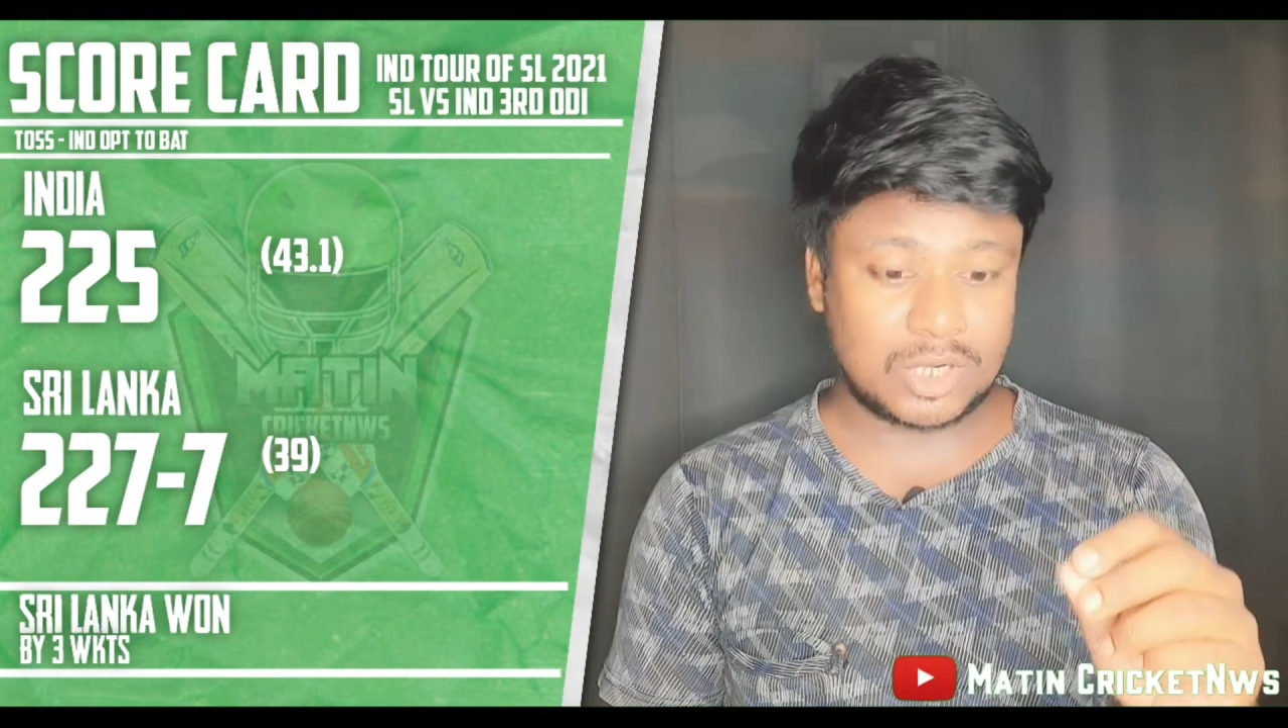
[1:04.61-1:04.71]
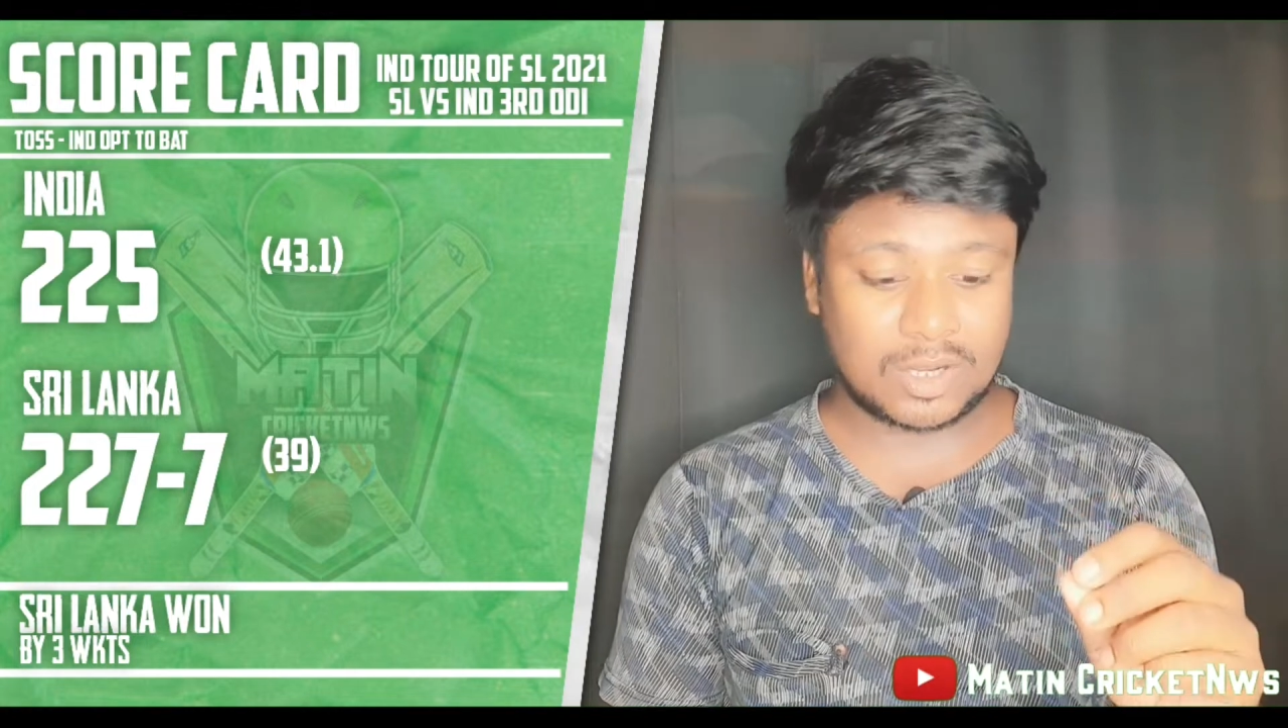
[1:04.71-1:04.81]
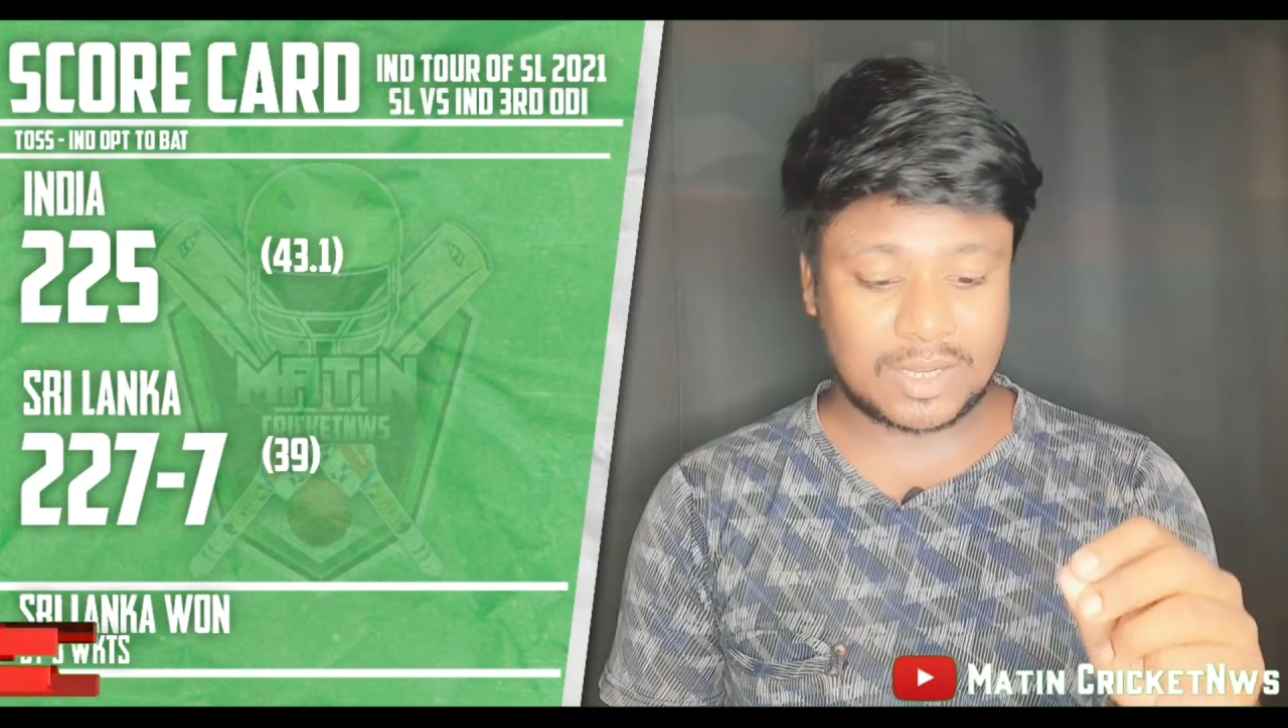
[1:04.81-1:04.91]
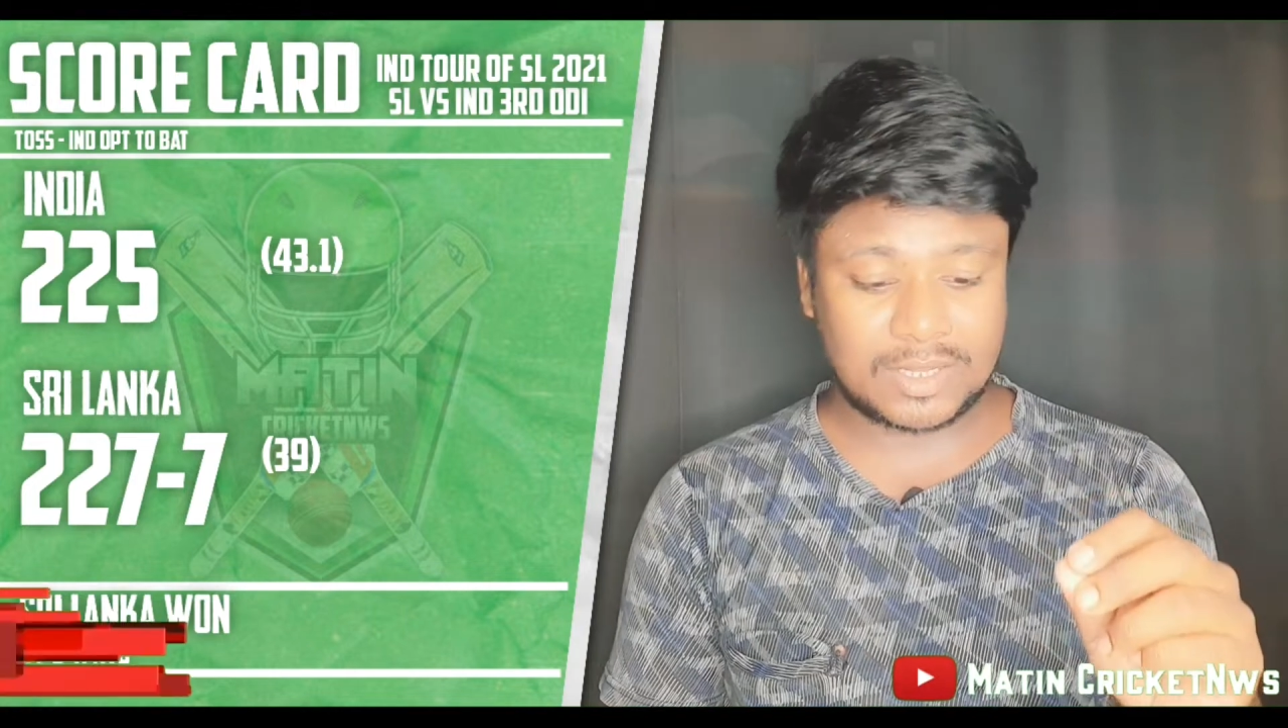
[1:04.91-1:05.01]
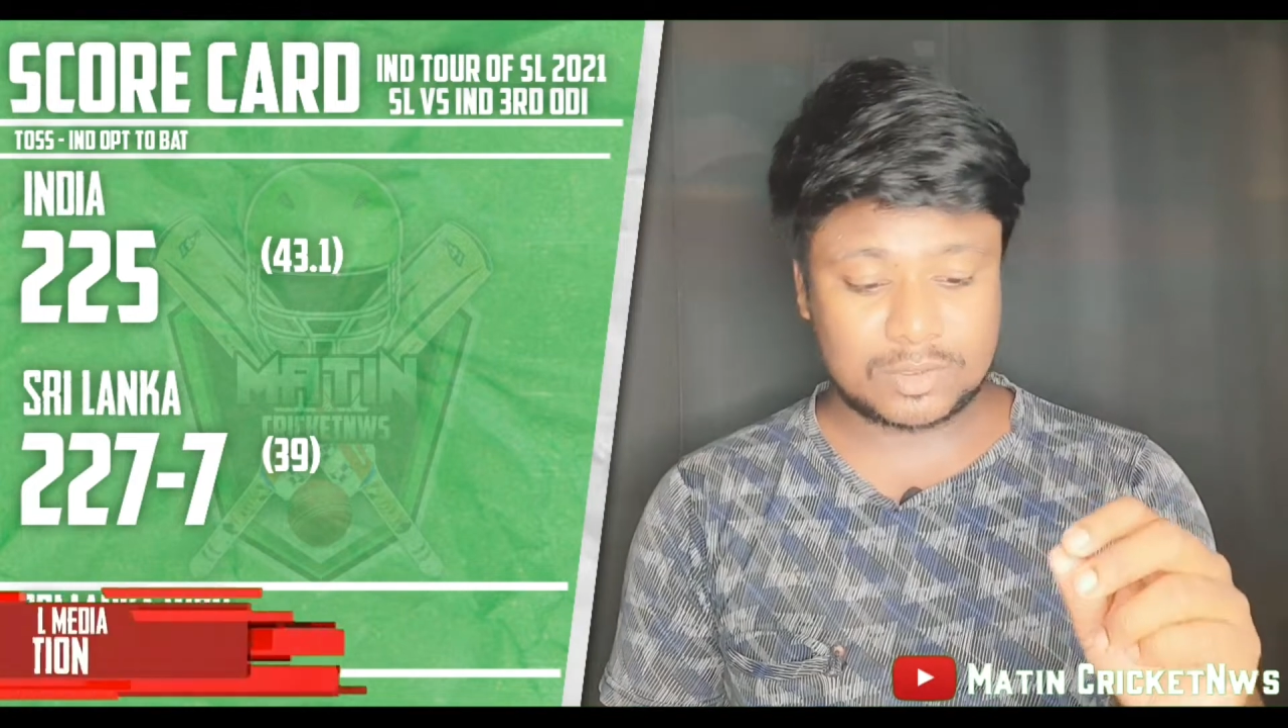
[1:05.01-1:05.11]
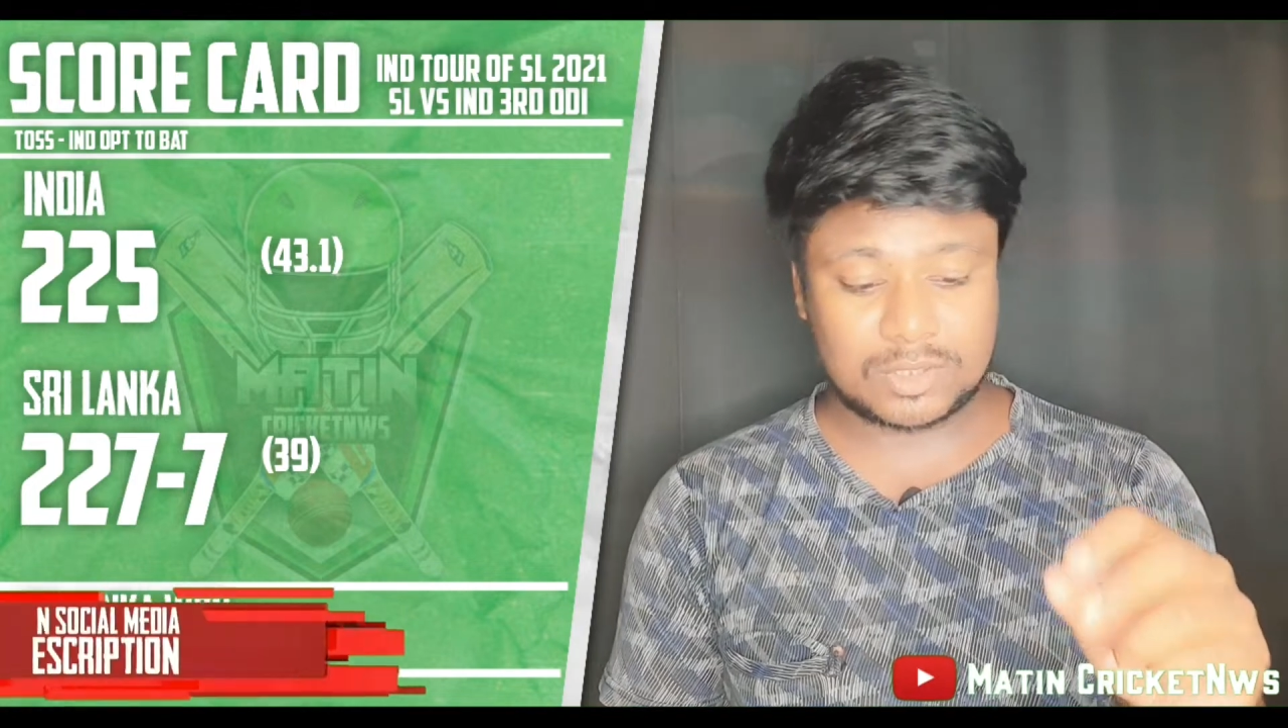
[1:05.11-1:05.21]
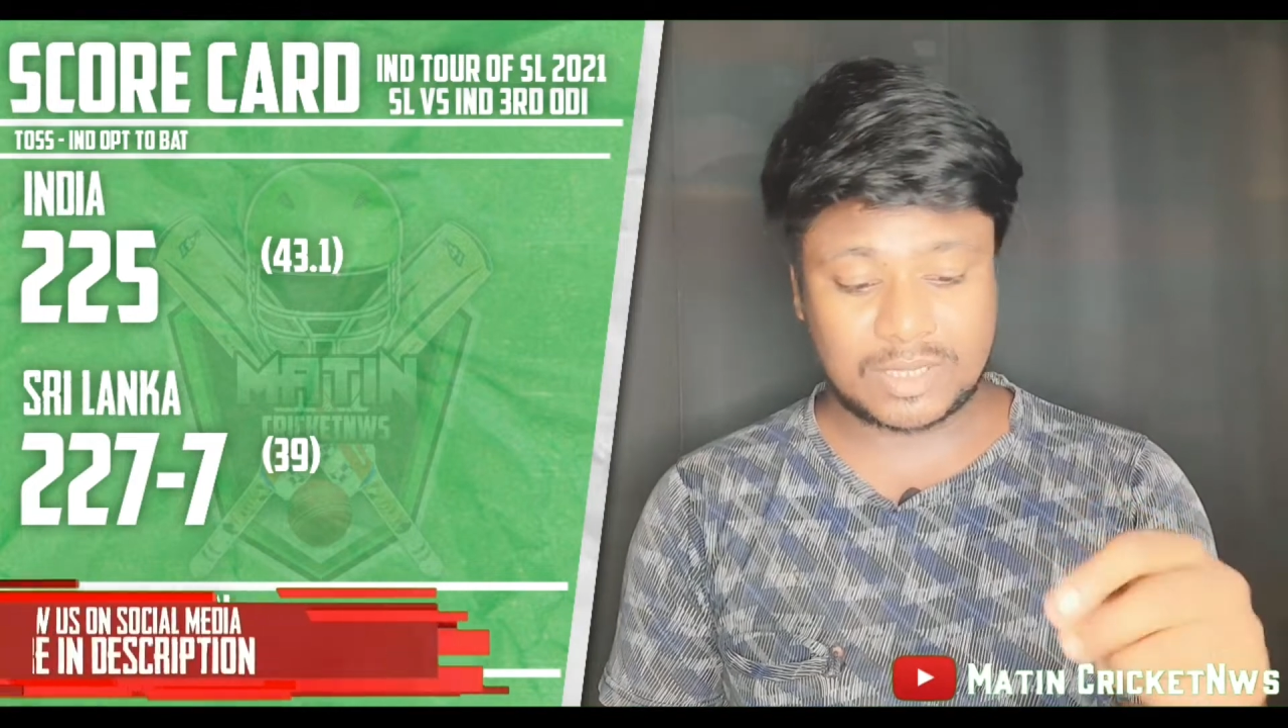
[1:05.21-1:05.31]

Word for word: श्रीलंका के तो